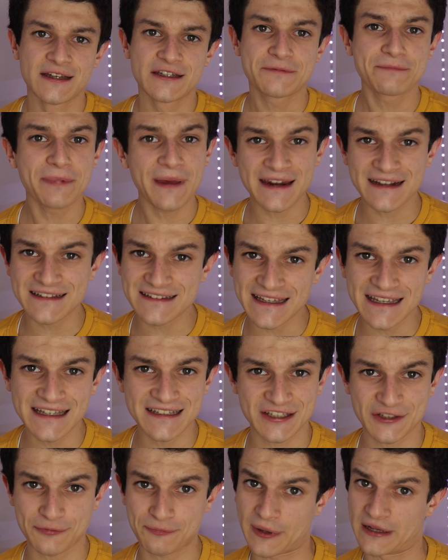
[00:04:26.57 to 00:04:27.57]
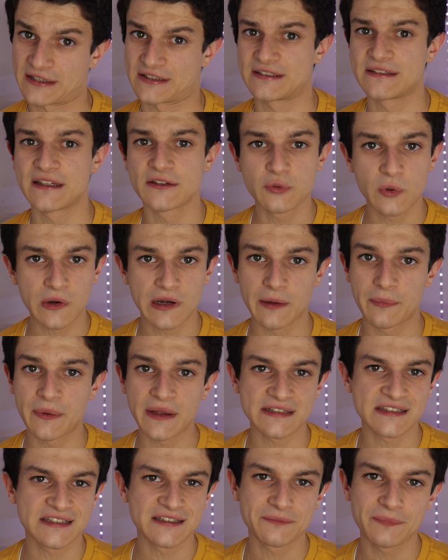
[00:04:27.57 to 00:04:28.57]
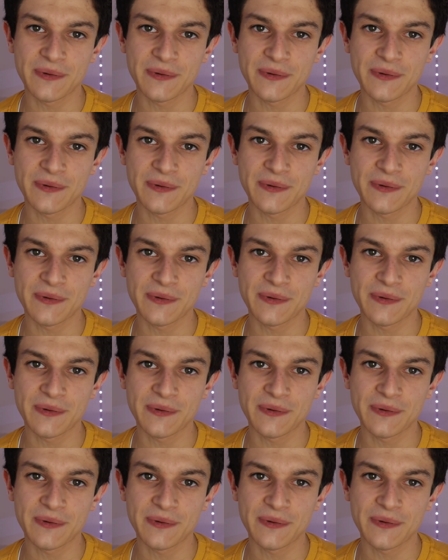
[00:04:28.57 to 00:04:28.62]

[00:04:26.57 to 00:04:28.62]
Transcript: Espero que tenhas espaço na tua cabeça